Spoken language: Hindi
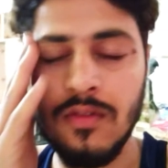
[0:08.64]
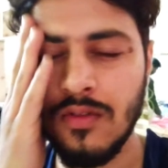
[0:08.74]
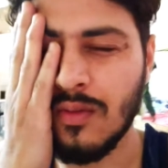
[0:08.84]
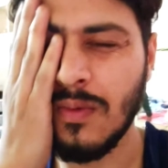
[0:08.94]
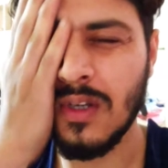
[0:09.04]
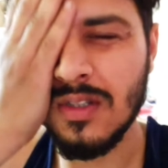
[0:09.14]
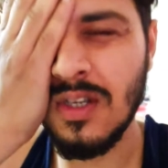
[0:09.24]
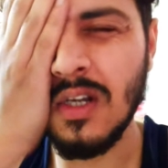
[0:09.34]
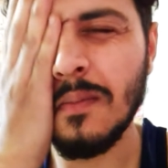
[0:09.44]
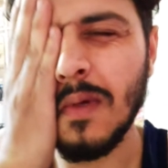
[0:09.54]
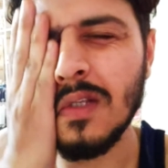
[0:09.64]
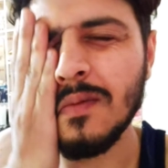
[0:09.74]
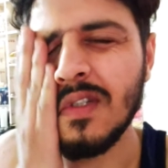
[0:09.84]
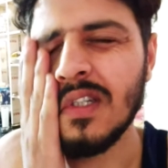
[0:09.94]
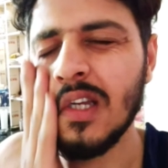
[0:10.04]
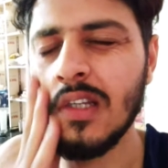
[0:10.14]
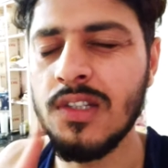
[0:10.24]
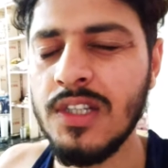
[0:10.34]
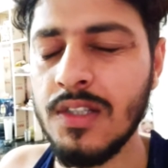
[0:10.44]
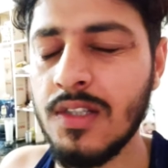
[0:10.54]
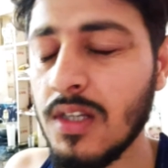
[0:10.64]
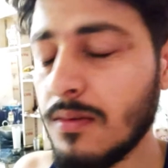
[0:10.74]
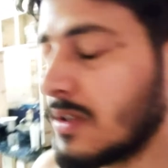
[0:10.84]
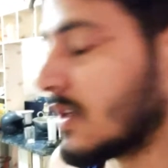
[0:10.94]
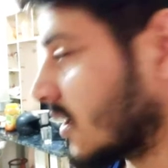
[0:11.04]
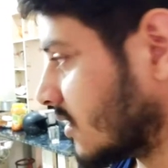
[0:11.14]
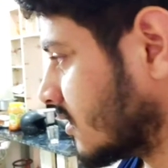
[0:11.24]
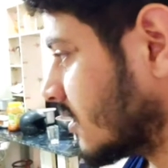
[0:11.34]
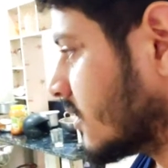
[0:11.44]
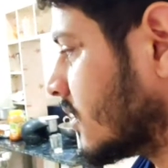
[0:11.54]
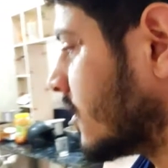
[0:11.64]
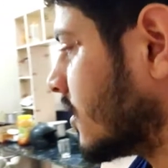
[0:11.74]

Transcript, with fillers: सुबह के साढ़े पाँच बज रहे हैं छः छः बज रहे हैं